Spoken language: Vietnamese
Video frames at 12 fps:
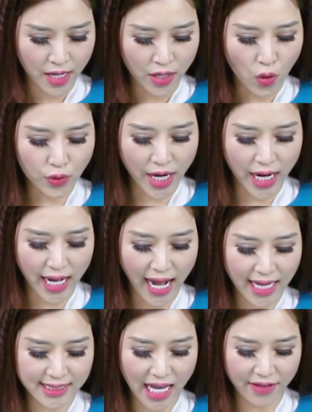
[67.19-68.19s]
Cụ thể
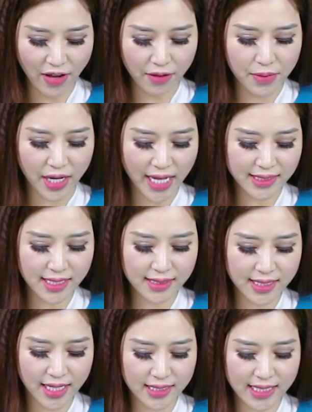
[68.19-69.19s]
là giá vàng miếng
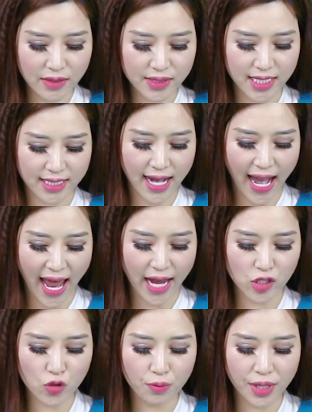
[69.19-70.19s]
SJC giao dịch lẻ
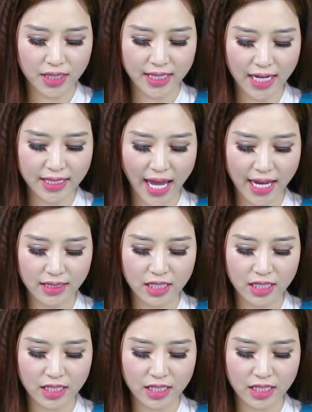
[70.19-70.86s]
trung bình tăng nhẹ